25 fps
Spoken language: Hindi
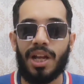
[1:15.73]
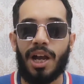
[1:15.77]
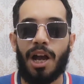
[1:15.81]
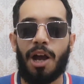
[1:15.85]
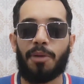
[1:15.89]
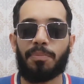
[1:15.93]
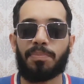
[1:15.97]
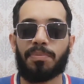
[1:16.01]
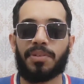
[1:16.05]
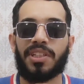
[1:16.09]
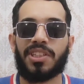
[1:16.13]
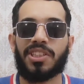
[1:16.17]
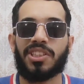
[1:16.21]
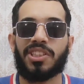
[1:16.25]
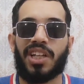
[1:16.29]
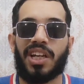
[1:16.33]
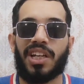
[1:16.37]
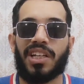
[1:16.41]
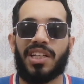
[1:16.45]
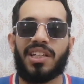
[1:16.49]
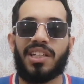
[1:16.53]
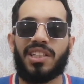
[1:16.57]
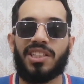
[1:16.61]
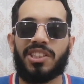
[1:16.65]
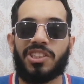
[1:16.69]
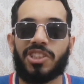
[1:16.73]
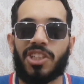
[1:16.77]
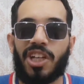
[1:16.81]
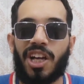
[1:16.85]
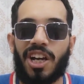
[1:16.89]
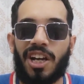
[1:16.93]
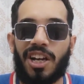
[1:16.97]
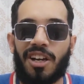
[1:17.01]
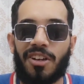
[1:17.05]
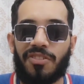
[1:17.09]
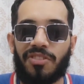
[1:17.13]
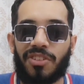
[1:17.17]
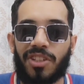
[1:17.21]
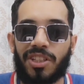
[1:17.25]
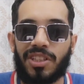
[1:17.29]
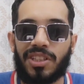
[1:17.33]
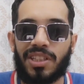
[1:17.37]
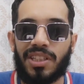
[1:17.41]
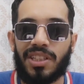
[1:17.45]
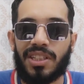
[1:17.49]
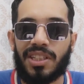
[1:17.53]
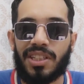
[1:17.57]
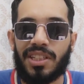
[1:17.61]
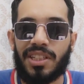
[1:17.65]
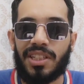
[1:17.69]
आपकी शाहीन शाह
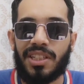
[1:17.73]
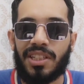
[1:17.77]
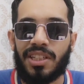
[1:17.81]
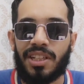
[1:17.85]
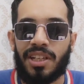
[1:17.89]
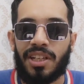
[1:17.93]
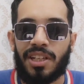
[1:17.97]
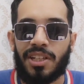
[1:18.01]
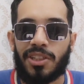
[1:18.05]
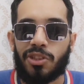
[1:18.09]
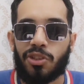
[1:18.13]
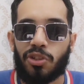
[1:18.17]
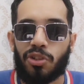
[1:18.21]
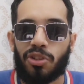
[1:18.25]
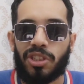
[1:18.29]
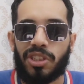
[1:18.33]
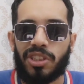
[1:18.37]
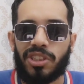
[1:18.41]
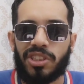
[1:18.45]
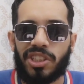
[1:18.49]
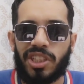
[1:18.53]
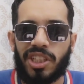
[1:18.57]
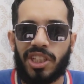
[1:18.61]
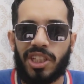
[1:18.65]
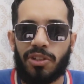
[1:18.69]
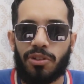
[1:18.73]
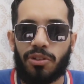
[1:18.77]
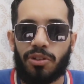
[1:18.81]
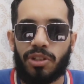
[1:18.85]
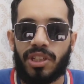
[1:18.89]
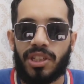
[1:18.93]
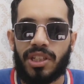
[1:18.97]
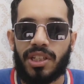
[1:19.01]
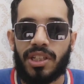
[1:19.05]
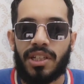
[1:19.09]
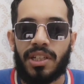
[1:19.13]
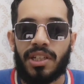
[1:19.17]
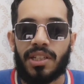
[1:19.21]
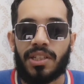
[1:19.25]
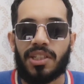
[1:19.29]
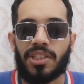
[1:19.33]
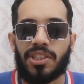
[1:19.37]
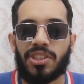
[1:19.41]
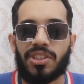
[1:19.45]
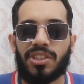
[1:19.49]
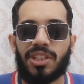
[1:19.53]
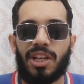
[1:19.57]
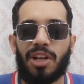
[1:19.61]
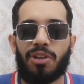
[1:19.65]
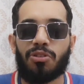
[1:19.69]
अफरीदी की जो इंजरी हुई
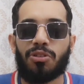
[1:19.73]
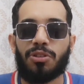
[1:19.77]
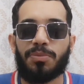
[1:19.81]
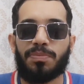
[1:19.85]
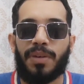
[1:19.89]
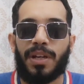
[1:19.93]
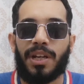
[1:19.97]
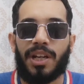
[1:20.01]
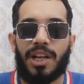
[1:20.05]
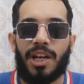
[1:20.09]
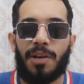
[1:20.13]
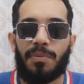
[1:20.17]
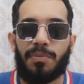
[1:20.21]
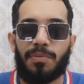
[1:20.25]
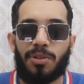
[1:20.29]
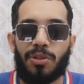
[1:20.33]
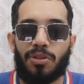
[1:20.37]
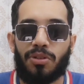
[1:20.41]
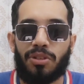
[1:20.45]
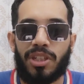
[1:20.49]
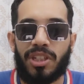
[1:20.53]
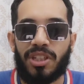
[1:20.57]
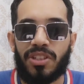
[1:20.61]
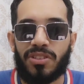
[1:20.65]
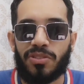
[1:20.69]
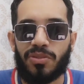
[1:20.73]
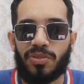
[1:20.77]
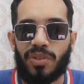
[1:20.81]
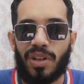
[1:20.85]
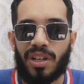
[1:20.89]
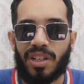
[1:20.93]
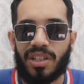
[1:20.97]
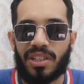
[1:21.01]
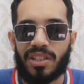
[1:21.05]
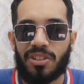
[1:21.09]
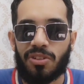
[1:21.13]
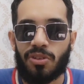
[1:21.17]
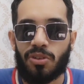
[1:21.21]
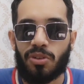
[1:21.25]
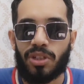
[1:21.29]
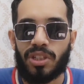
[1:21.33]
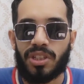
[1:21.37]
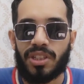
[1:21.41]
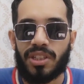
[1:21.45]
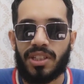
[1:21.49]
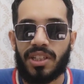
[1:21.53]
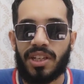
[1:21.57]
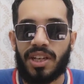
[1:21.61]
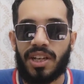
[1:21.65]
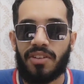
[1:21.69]
कितना उन पर आप लोगों ने वर्कलोड
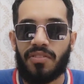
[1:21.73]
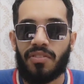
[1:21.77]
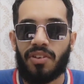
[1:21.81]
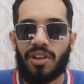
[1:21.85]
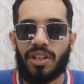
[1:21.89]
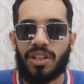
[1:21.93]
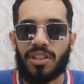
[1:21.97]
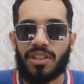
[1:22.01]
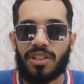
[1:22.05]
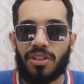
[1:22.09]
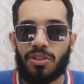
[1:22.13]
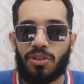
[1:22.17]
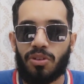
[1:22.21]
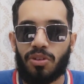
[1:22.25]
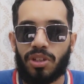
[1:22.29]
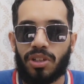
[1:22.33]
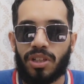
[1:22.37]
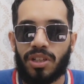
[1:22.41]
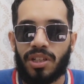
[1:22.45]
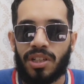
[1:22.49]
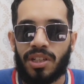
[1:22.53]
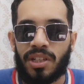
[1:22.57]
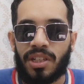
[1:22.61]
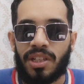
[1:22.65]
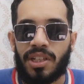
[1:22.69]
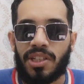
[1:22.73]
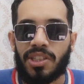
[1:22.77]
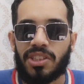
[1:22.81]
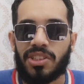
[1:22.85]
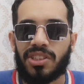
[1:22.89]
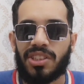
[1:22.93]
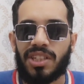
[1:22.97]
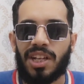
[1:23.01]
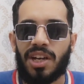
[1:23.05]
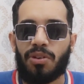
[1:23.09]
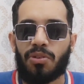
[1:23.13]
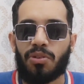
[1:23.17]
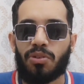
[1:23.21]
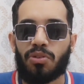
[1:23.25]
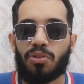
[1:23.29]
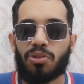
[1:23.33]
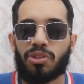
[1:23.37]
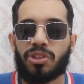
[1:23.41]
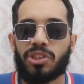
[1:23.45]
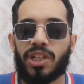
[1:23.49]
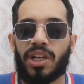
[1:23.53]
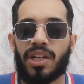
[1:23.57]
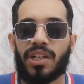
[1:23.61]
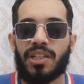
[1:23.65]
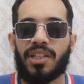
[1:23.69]
किया वर्कलोड इतना उनको
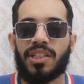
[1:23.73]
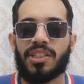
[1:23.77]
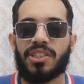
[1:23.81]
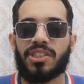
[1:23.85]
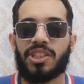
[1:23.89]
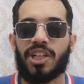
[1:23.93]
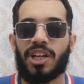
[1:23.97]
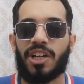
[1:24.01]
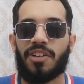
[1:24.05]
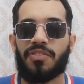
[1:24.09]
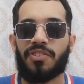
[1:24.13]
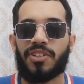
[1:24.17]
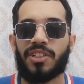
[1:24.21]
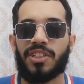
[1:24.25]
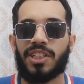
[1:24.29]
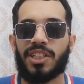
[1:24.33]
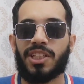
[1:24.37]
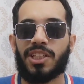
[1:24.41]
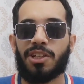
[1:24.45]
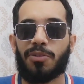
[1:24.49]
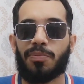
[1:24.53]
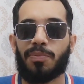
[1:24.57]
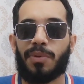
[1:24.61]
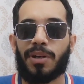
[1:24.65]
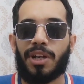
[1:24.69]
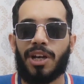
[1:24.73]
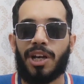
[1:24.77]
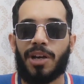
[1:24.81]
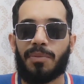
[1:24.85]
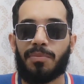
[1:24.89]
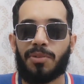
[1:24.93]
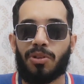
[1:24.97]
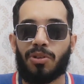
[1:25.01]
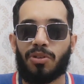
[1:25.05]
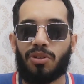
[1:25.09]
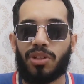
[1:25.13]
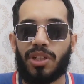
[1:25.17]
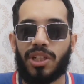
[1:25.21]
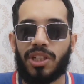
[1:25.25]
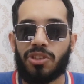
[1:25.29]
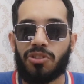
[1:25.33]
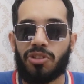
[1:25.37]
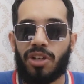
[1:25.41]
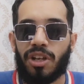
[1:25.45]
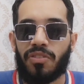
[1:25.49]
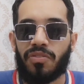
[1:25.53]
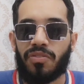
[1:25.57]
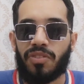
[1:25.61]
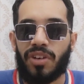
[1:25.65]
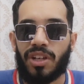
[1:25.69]
शाहीन शाह अफरीदी के ऊपर आप लोगों ने जो
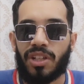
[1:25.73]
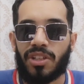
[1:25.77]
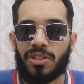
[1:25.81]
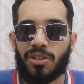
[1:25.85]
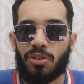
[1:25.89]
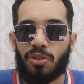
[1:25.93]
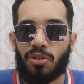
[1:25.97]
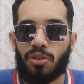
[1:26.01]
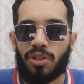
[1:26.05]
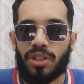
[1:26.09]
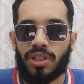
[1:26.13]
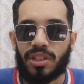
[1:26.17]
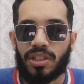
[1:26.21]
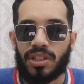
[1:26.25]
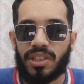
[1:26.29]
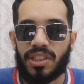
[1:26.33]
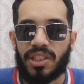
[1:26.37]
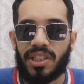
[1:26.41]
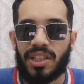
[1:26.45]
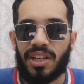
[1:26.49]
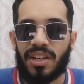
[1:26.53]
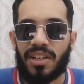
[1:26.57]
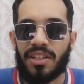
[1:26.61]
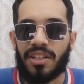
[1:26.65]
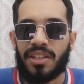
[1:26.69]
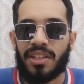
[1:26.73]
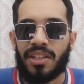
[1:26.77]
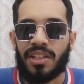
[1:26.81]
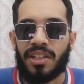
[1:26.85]
है वर्कलोड किया